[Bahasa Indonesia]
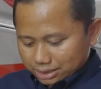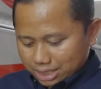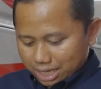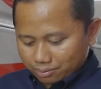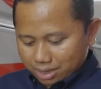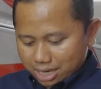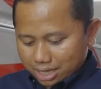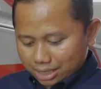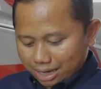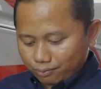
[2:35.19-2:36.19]
sama
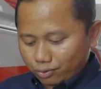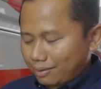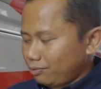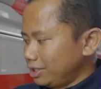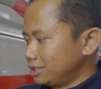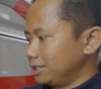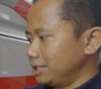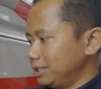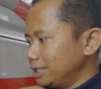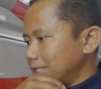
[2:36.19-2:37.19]
lampu-lampunya
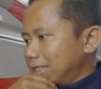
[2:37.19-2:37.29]
jadi